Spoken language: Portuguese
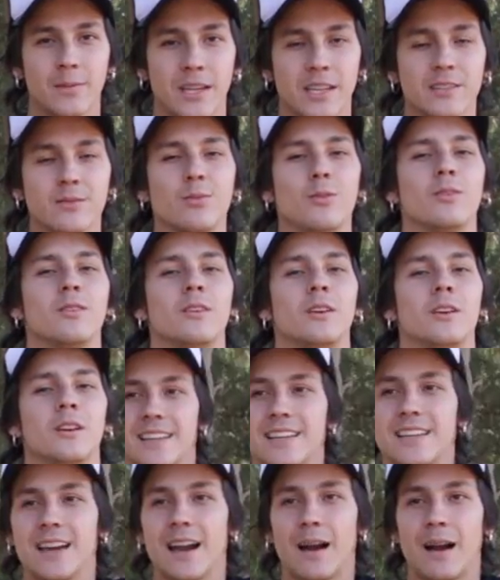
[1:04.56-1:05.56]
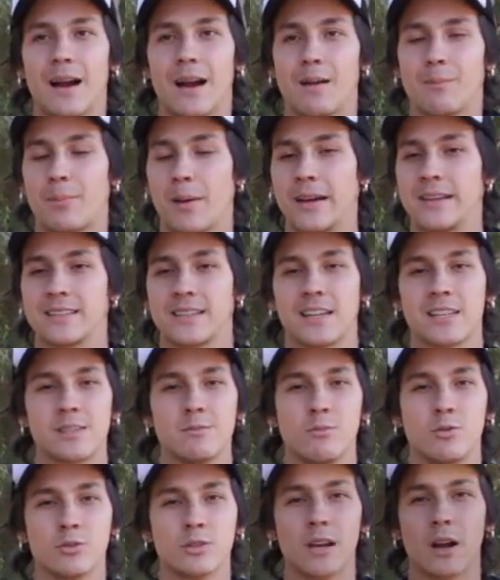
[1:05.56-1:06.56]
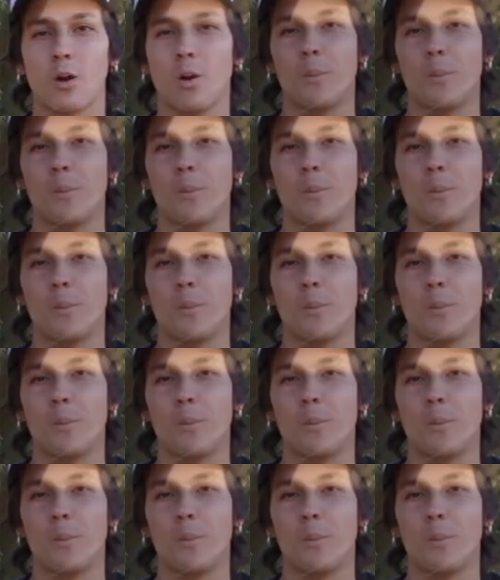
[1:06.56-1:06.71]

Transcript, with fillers: mesmo, e a paisagem muda